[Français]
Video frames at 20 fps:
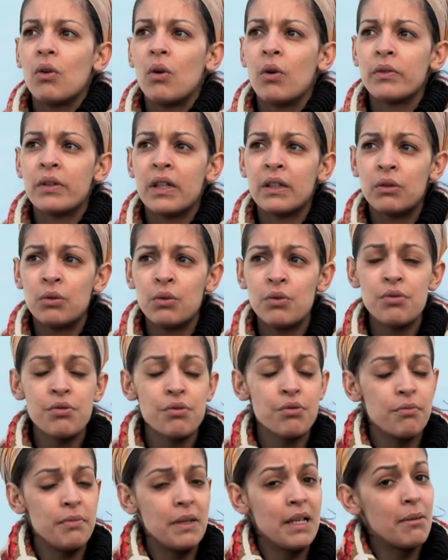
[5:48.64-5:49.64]
on a tous
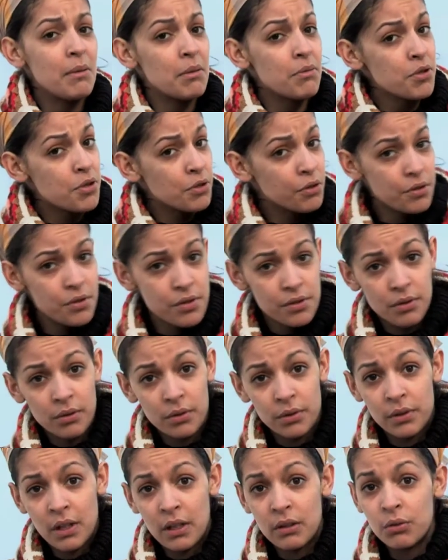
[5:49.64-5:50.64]
subi la même chose,
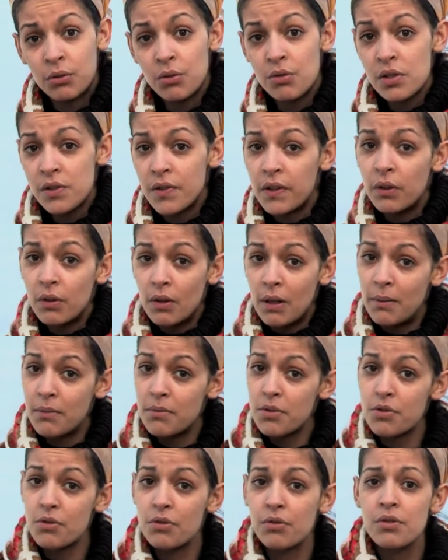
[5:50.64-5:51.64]
on a tous vécu la même
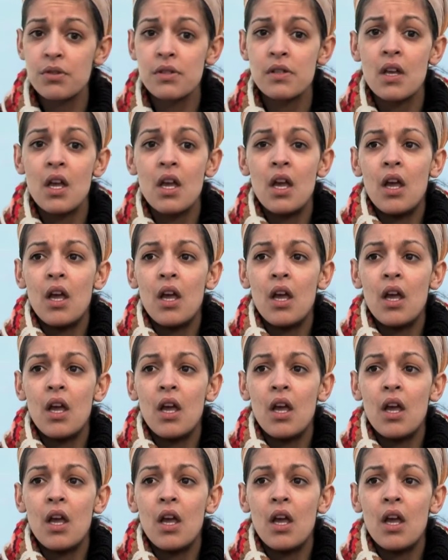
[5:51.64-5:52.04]
chose,